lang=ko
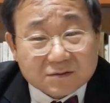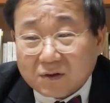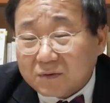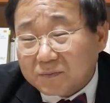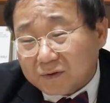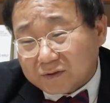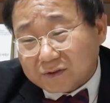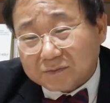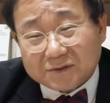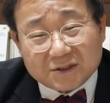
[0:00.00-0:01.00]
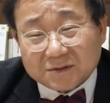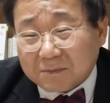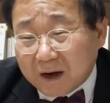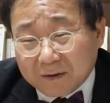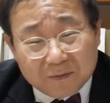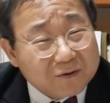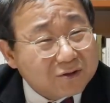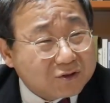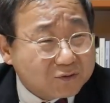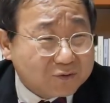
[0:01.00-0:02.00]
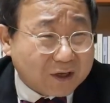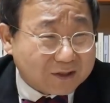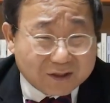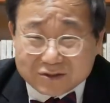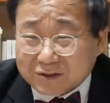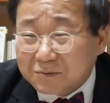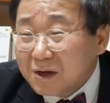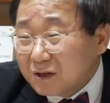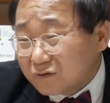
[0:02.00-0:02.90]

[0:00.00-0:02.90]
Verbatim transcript: 사람들이 지금 지 마음을 이 친구한테 지금